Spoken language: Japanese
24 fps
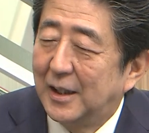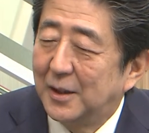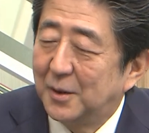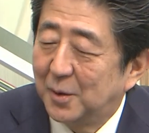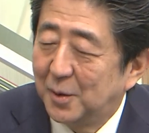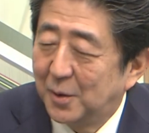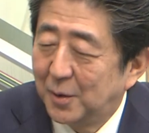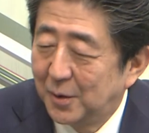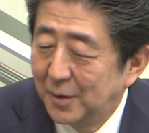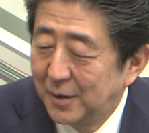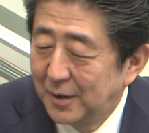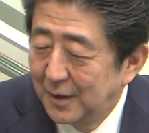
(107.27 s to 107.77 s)
あ
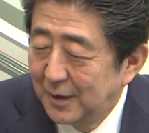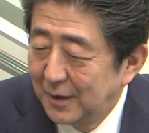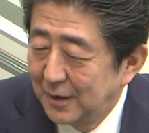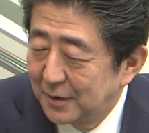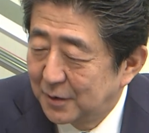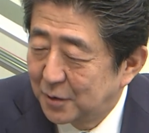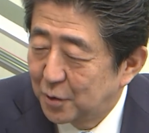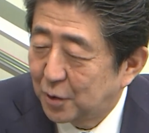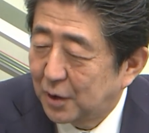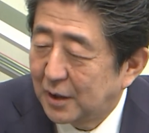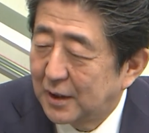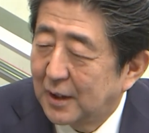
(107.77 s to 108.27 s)
の
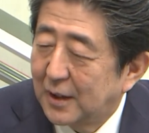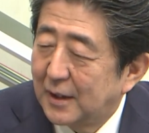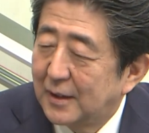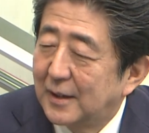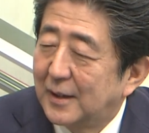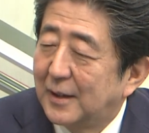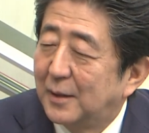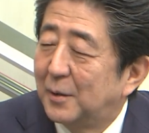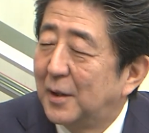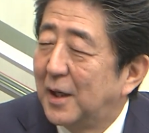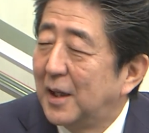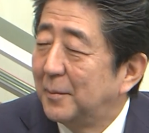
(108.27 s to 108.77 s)
そういう方々
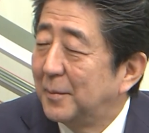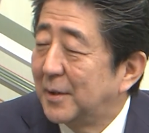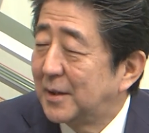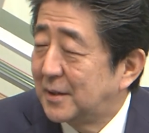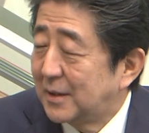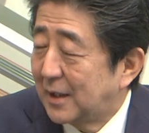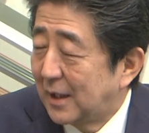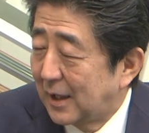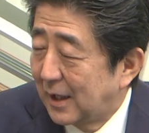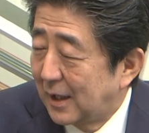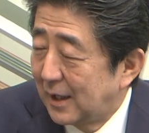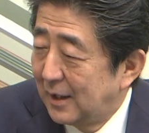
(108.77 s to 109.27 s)
がおられま
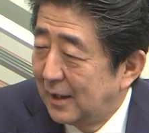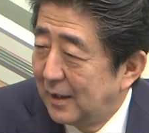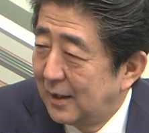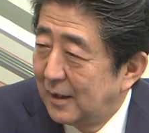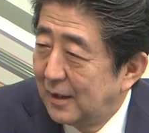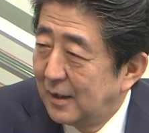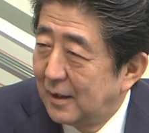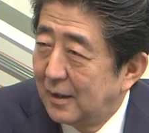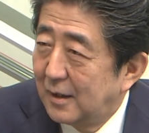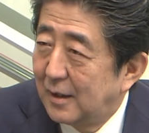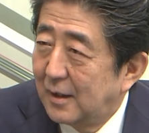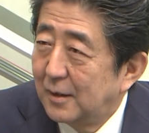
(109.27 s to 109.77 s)
すから、えー、
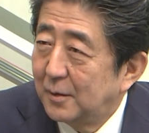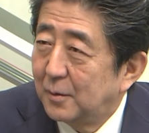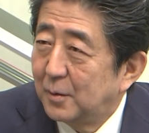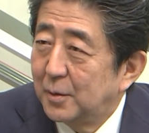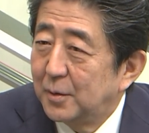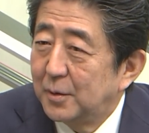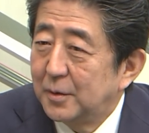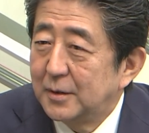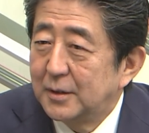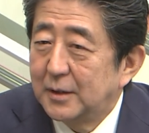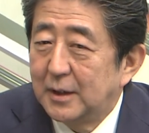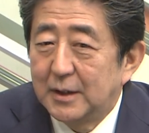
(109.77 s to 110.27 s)
あ
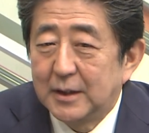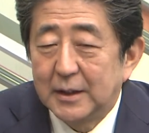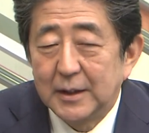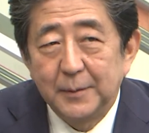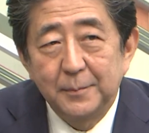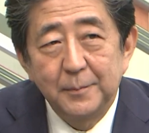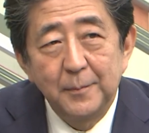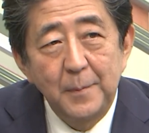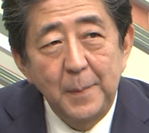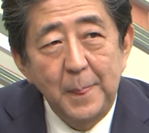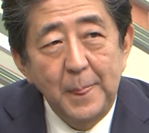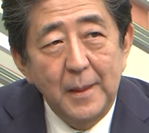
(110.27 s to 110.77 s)
のぜ
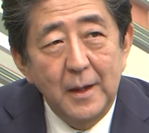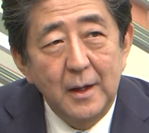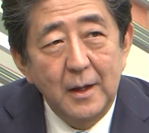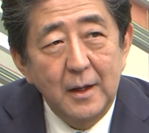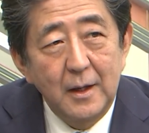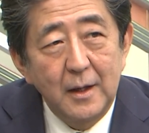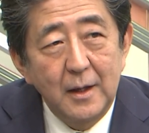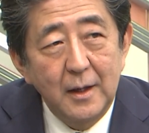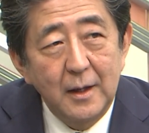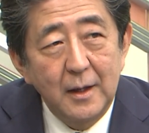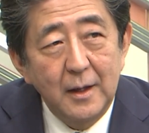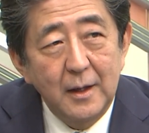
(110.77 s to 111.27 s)
ひ、
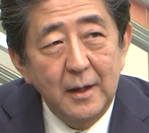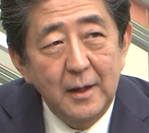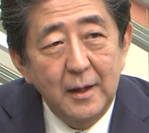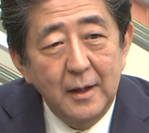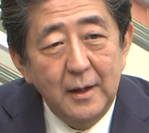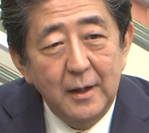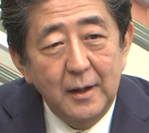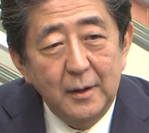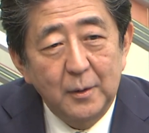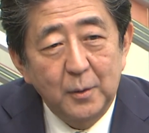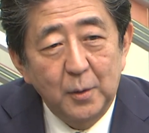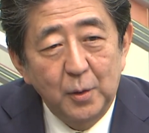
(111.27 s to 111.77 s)

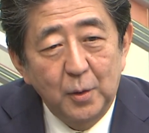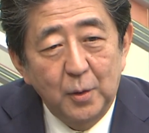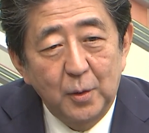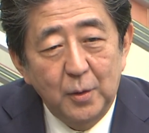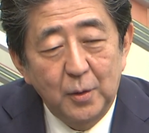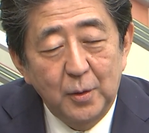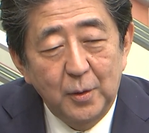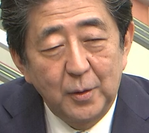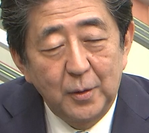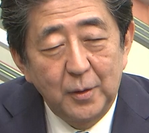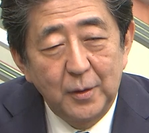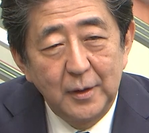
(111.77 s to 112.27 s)
えー、こ
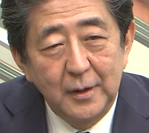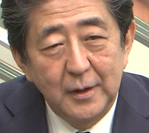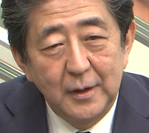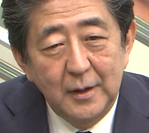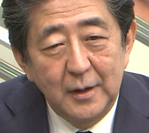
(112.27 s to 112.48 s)
の